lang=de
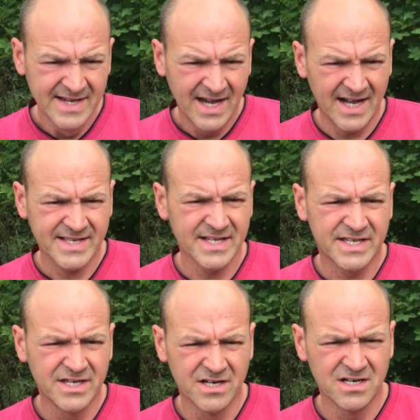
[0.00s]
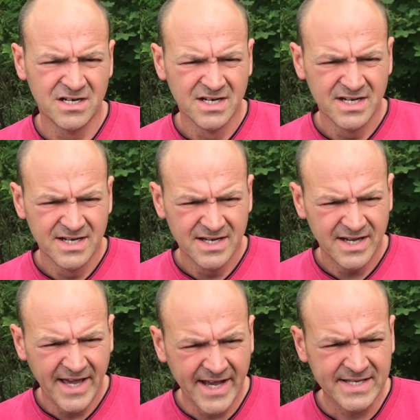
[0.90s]
hat jetzt hier
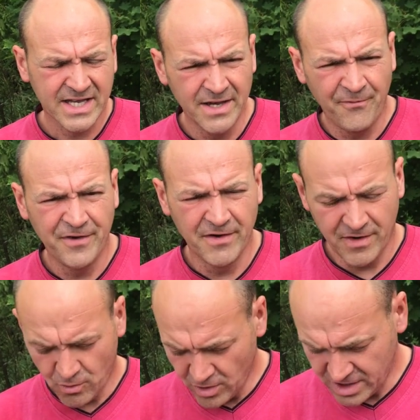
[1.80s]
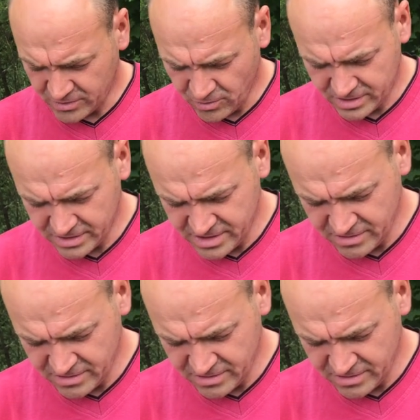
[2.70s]
extrem viel Varroa-Druck äh,